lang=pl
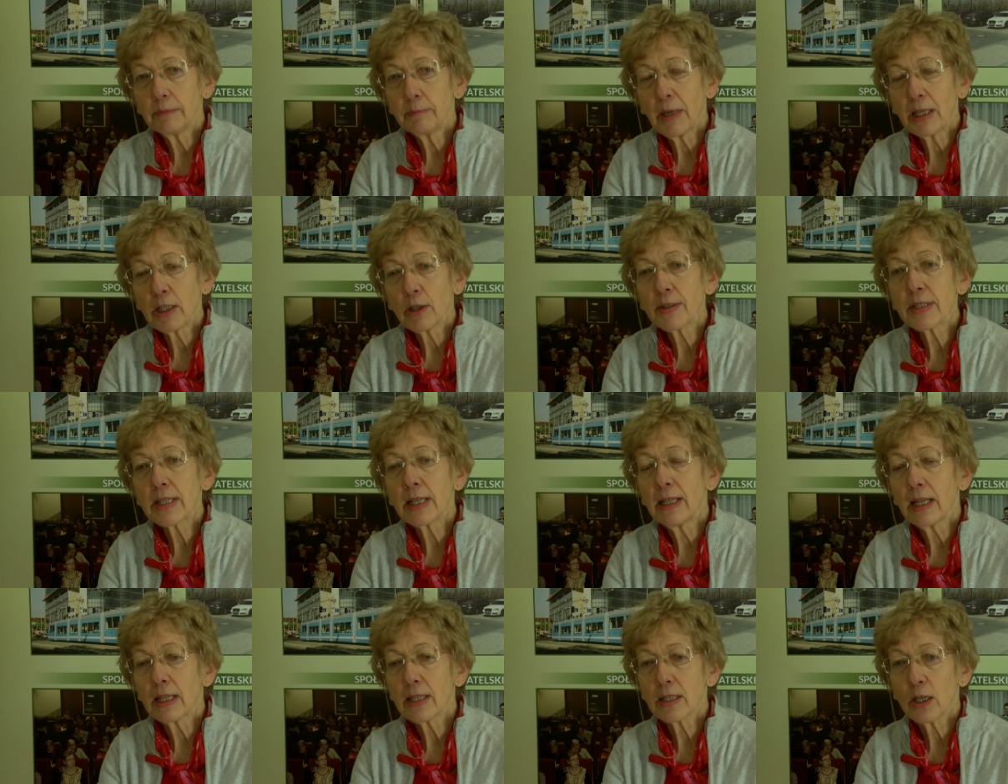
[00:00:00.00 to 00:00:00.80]
mające
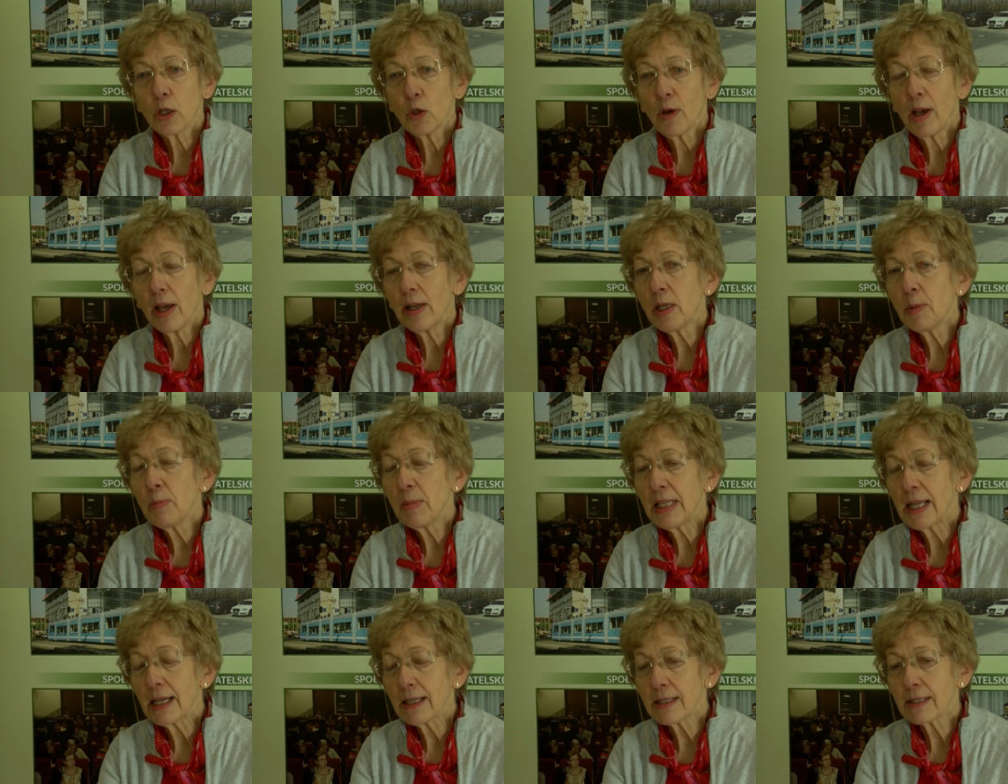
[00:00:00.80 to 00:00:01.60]
na celu
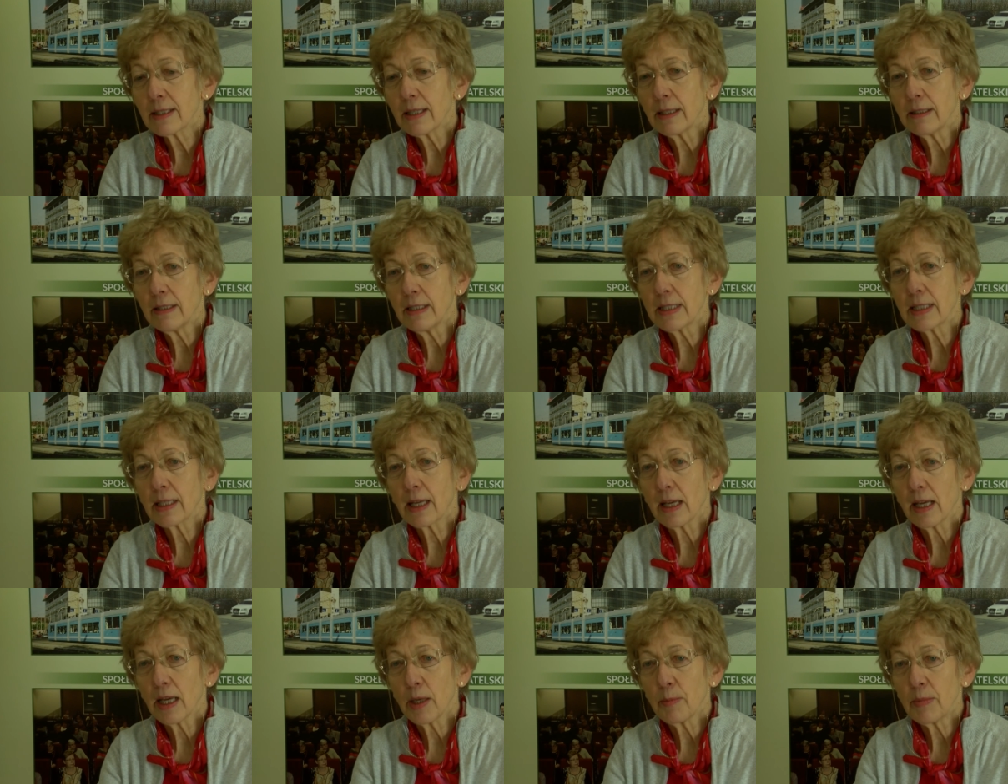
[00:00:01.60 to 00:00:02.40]
eliminację
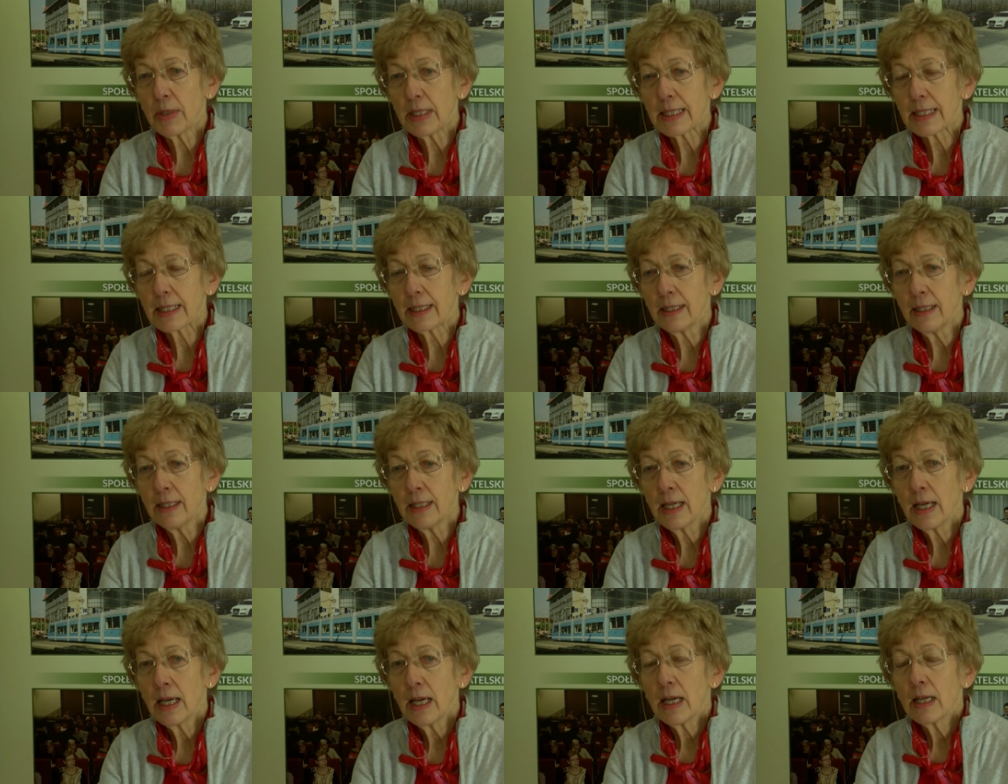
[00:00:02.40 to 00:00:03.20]
niskiej emisji,
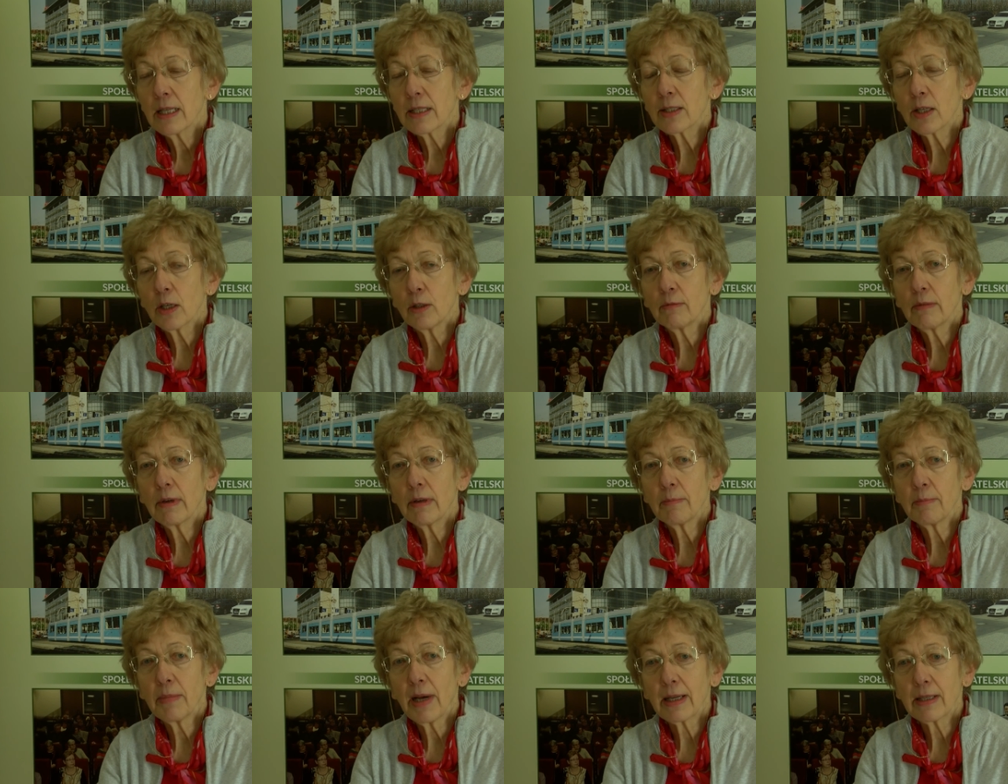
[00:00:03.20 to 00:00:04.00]
są
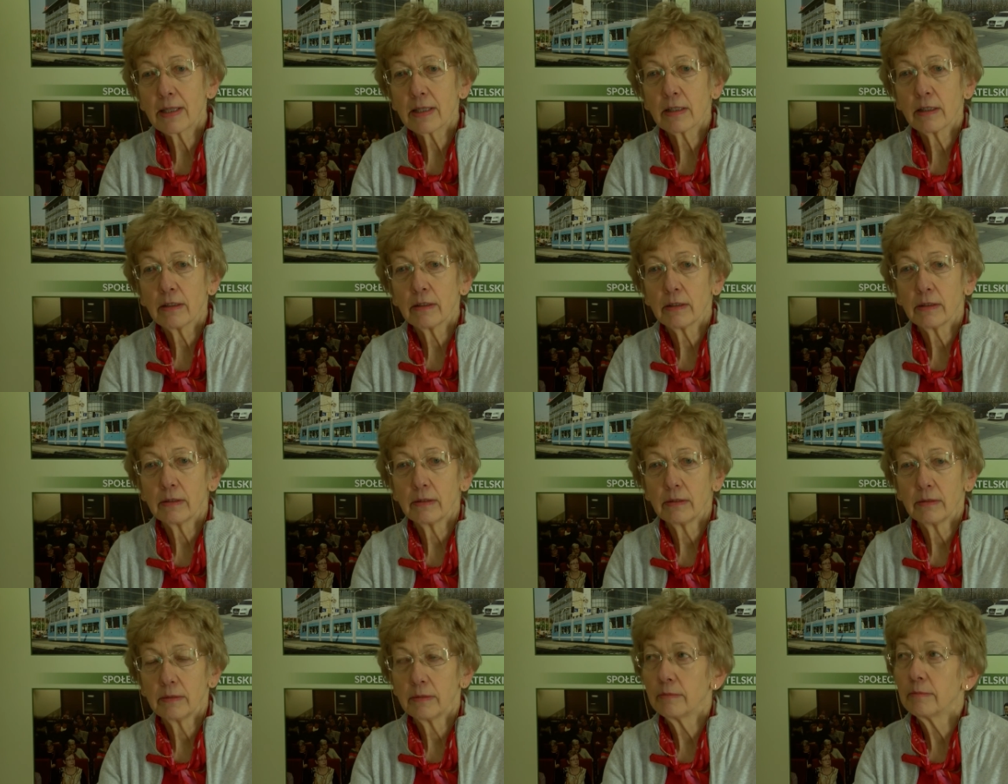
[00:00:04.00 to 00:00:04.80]
bardzo
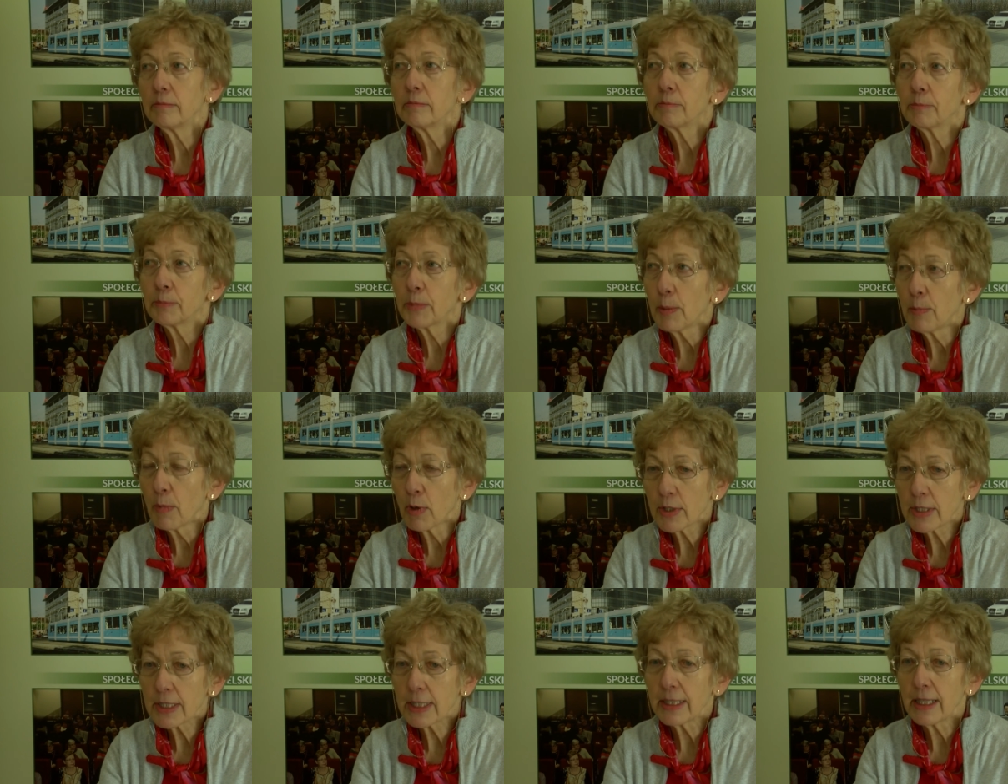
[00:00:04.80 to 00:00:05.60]

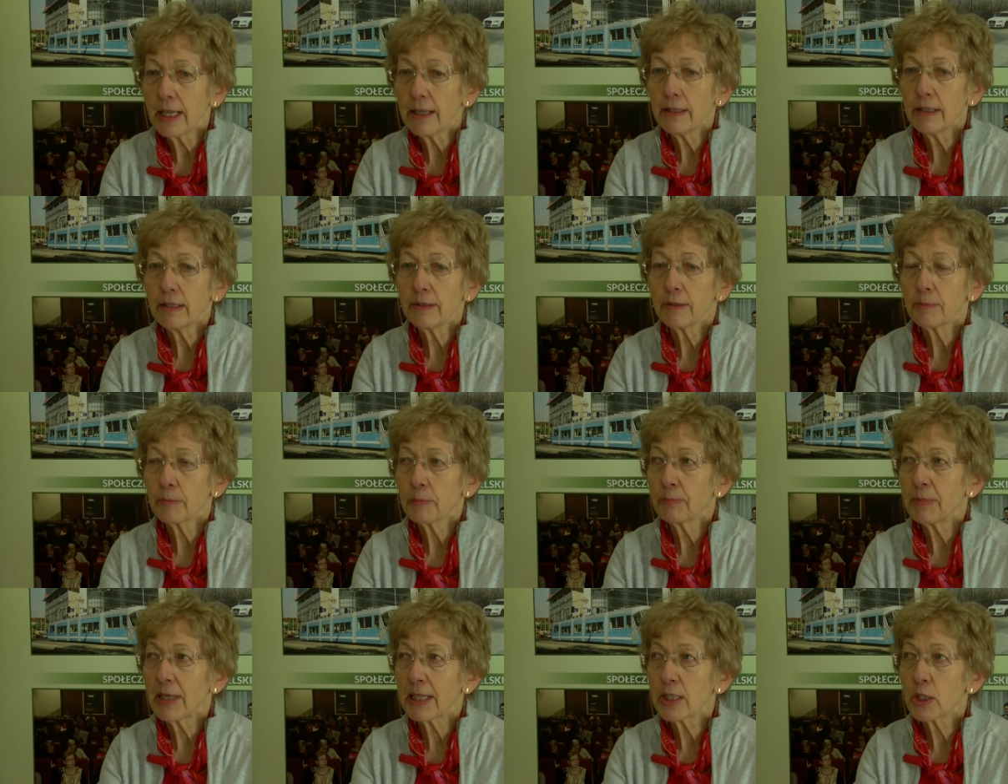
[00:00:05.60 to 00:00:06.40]
pomocne,
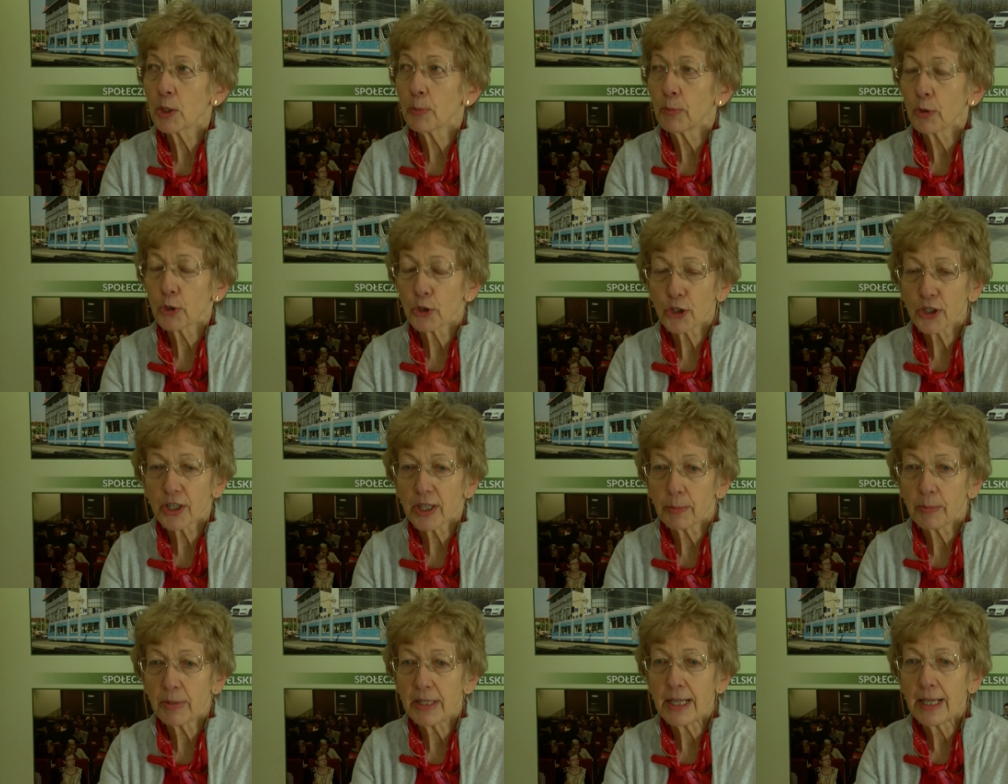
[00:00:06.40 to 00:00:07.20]
bardzo
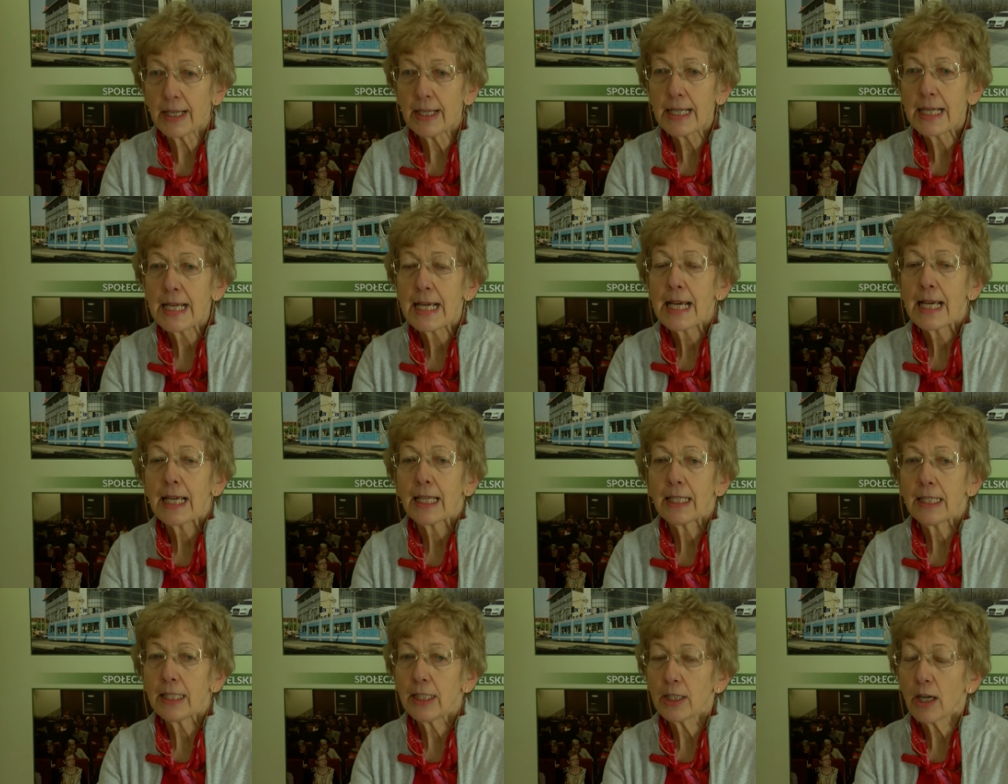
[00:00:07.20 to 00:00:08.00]
potrzebne
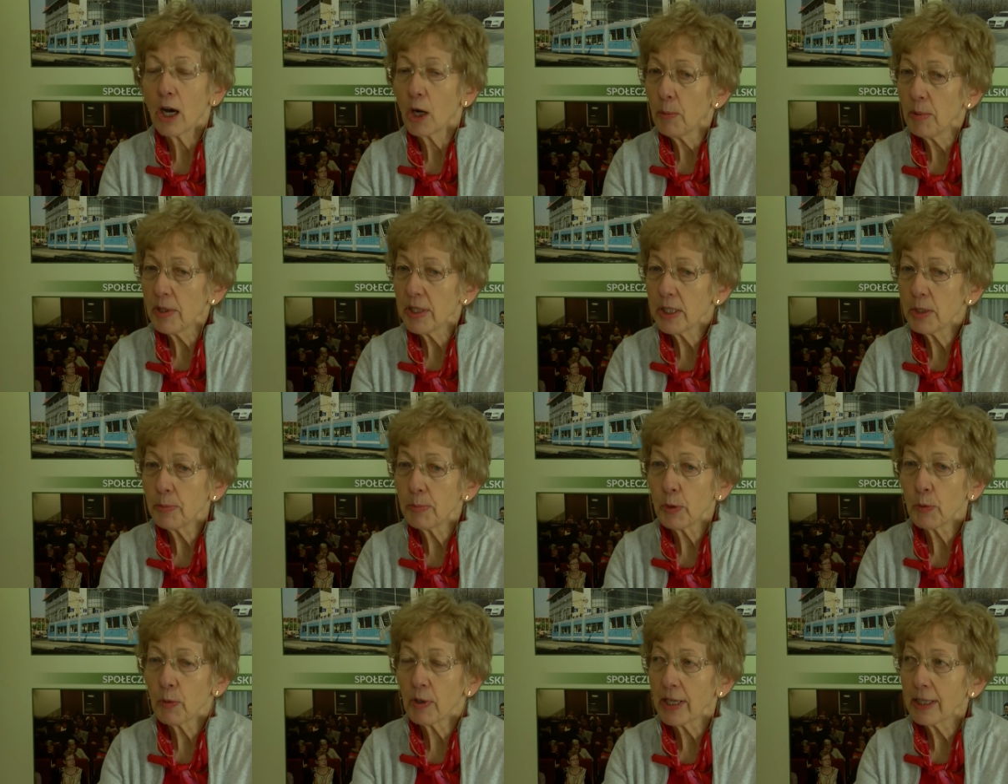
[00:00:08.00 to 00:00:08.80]
i oby ich
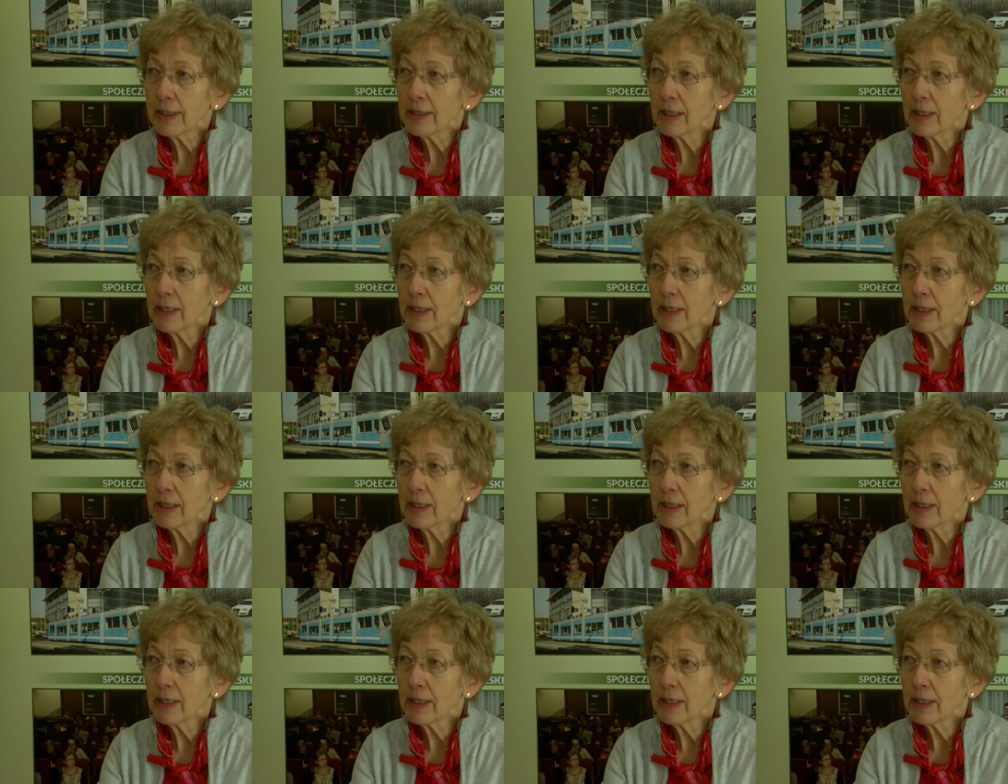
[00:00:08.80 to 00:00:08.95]
było jak